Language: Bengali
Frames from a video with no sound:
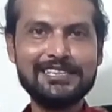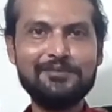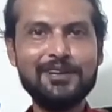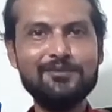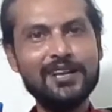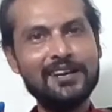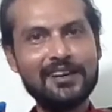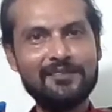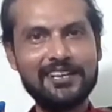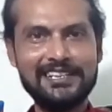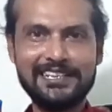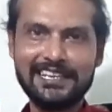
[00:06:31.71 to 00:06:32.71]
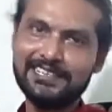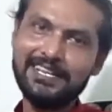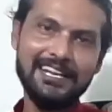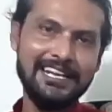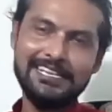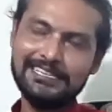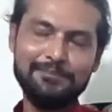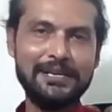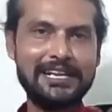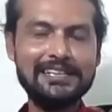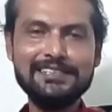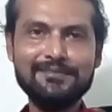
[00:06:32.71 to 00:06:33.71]
নিতে পারবো না আমি আমার ইন্ডিয়াতে
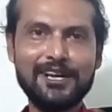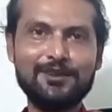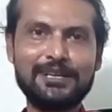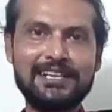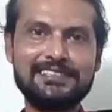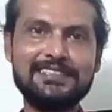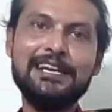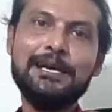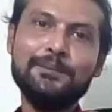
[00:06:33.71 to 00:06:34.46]
দিব্যি খেয়েছি ভালো খেয়েছি